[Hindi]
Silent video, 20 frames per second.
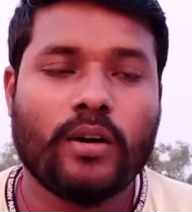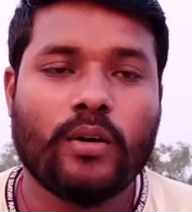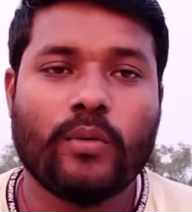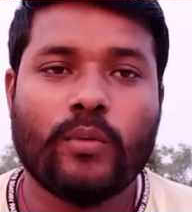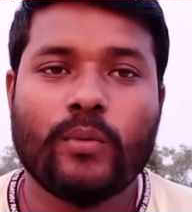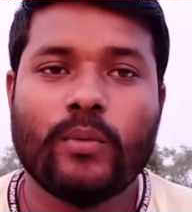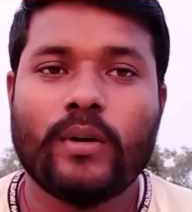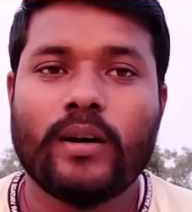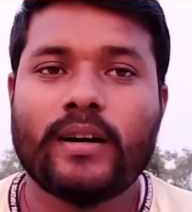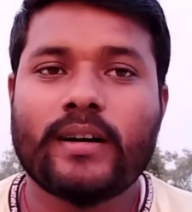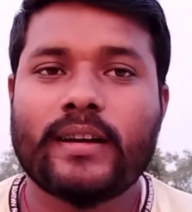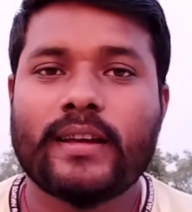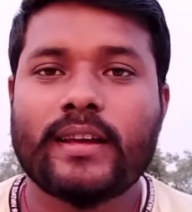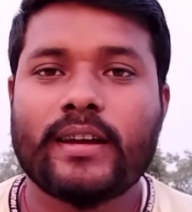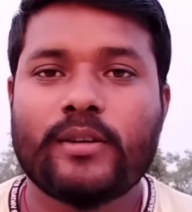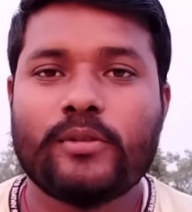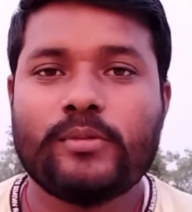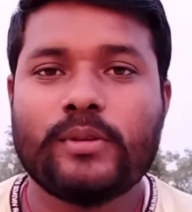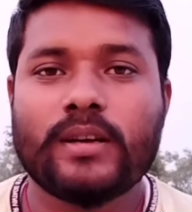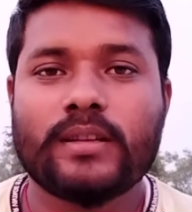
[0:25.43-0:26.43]
और वह
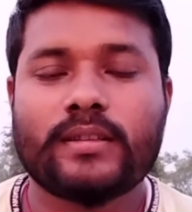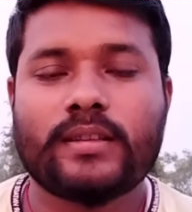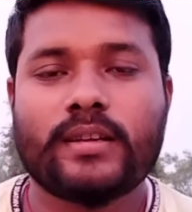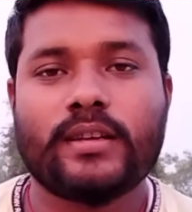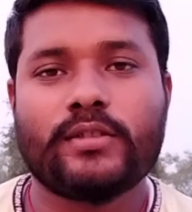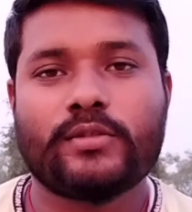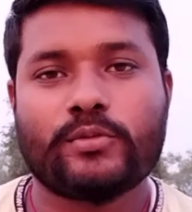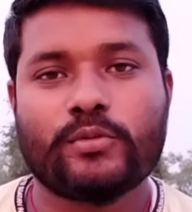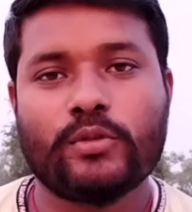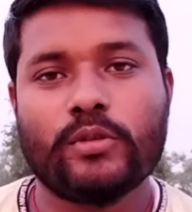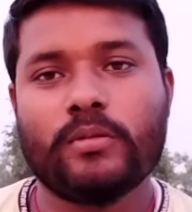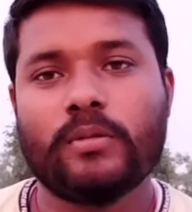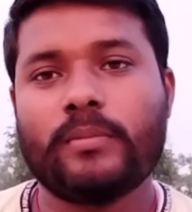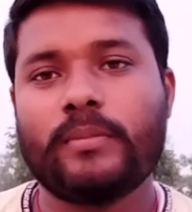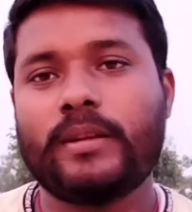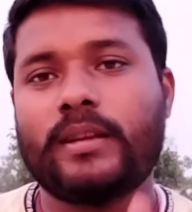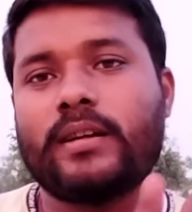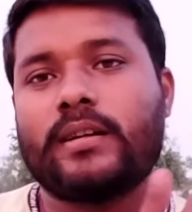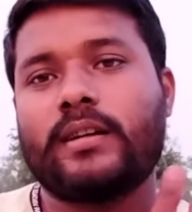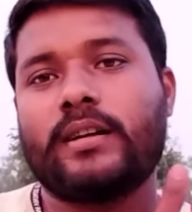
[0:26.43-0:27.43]
गया हुआ था स्कूल में
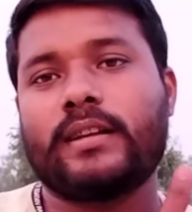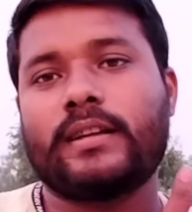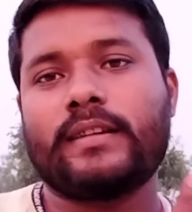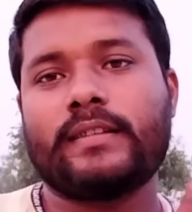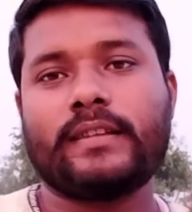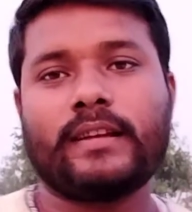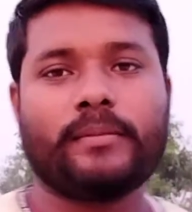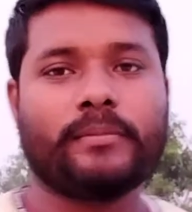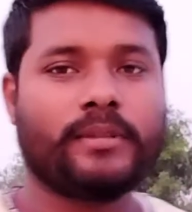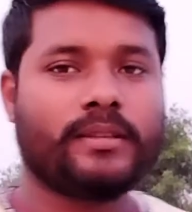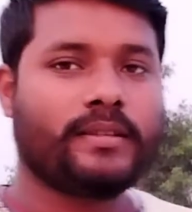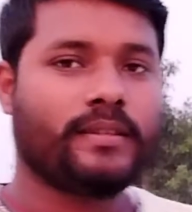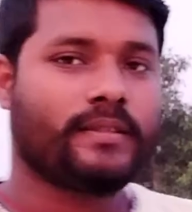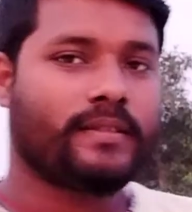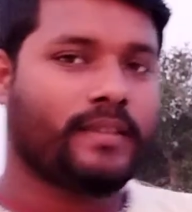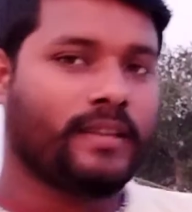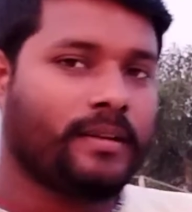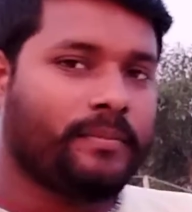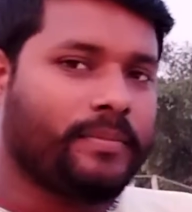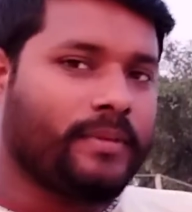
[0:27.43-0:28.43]
मेरे घर के सामने
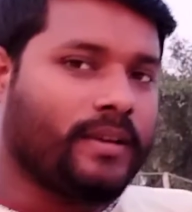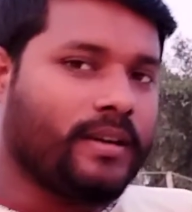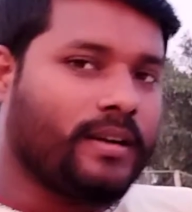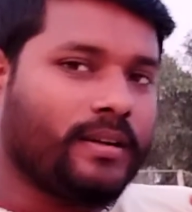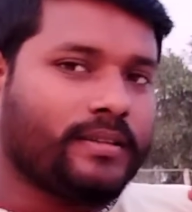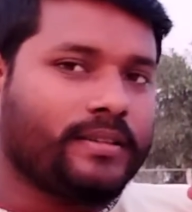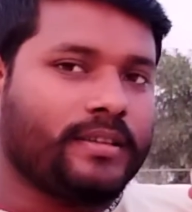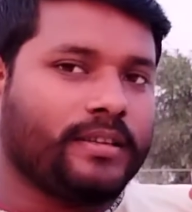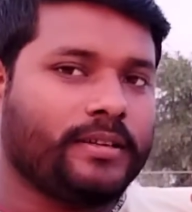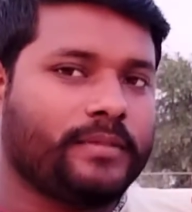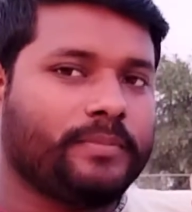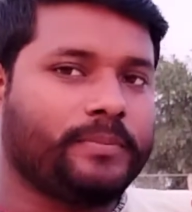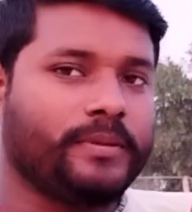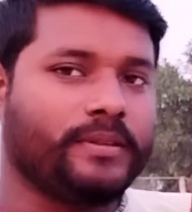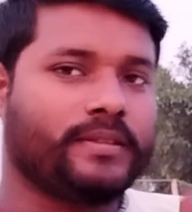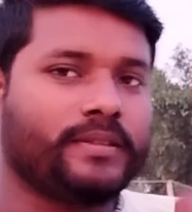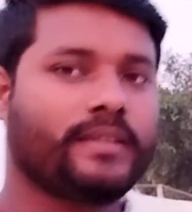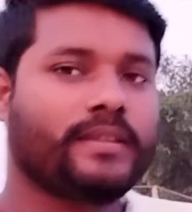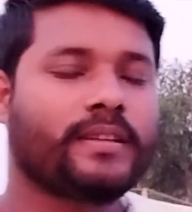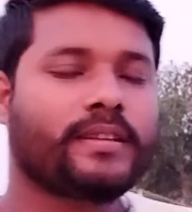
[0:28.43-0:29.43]
जैसे आप यहाँ ठीक
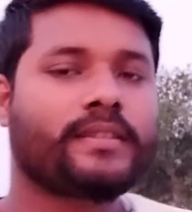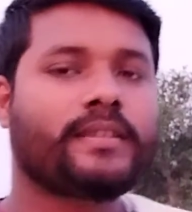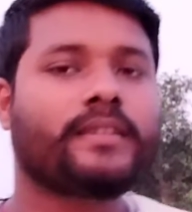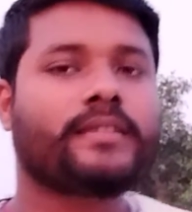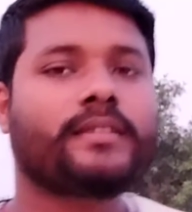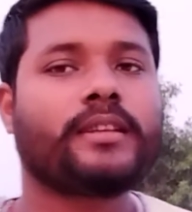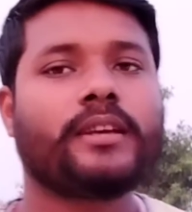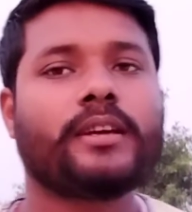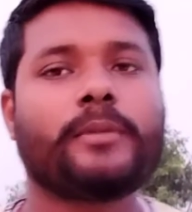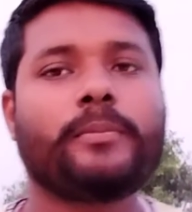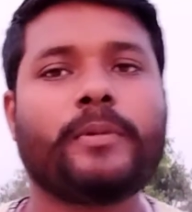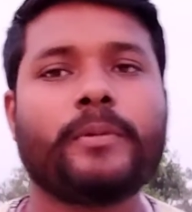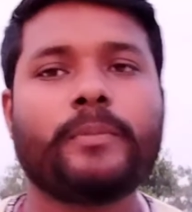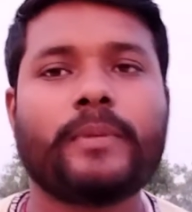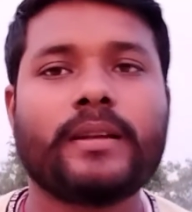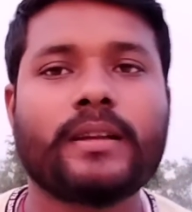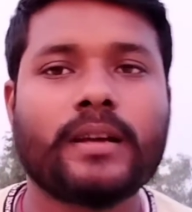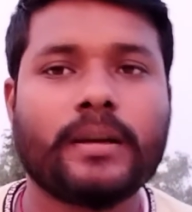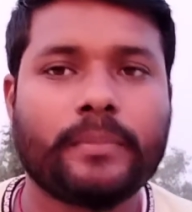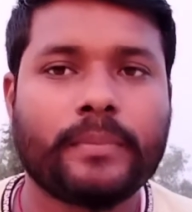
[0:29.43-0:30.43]
पीछे देख सकते हैं एक
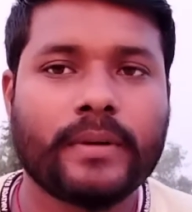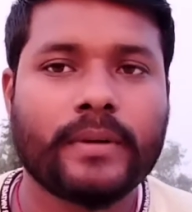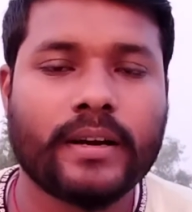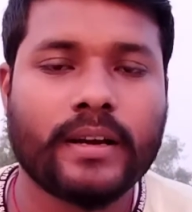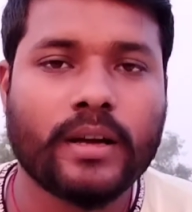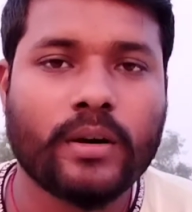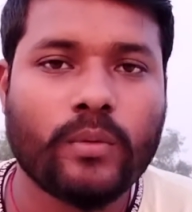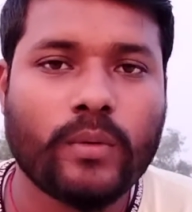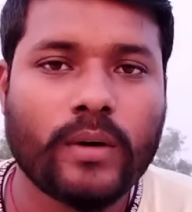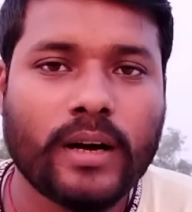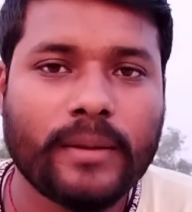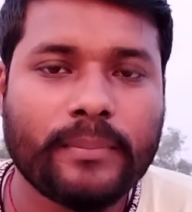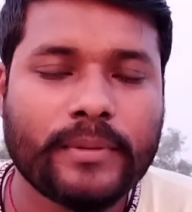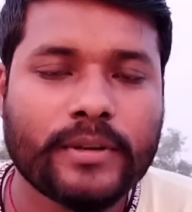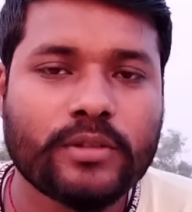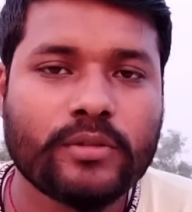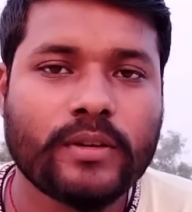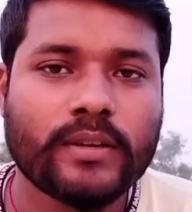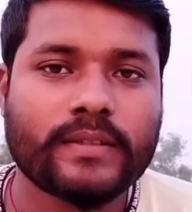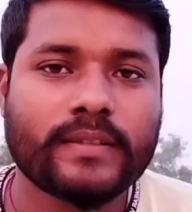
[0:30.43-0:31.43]
पीपल का पेड़ है वहाँ
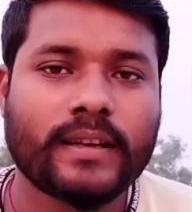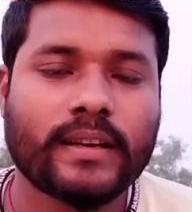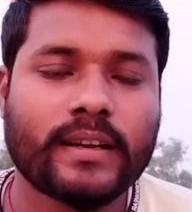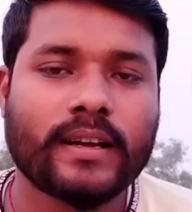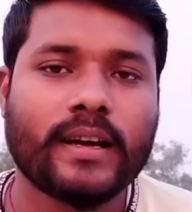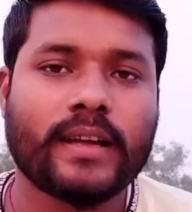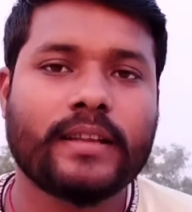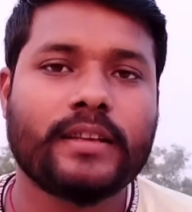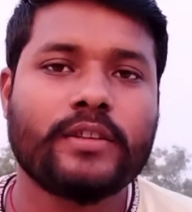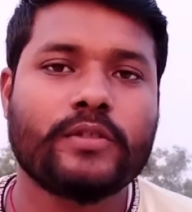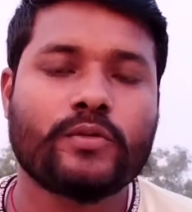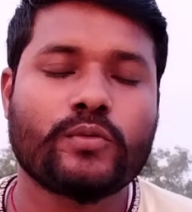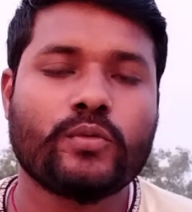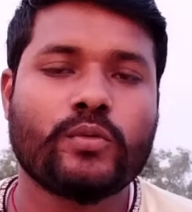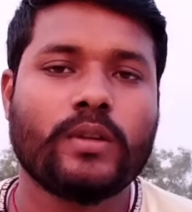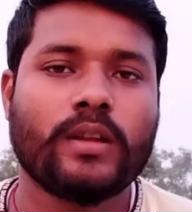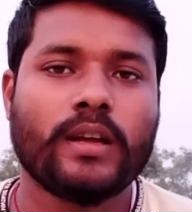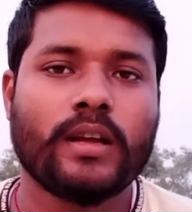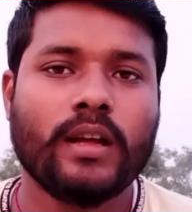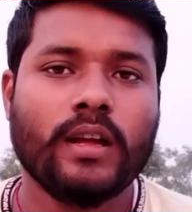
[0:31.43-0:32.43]
पर जो एक सरकारी
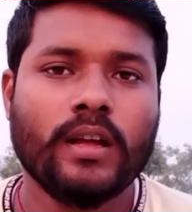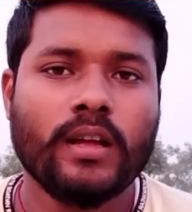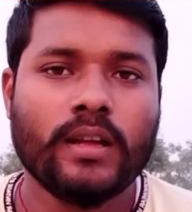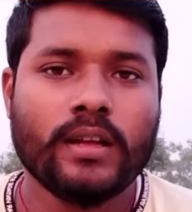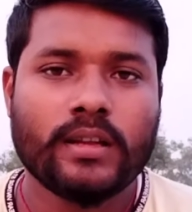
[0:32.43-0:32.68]
स्कूल है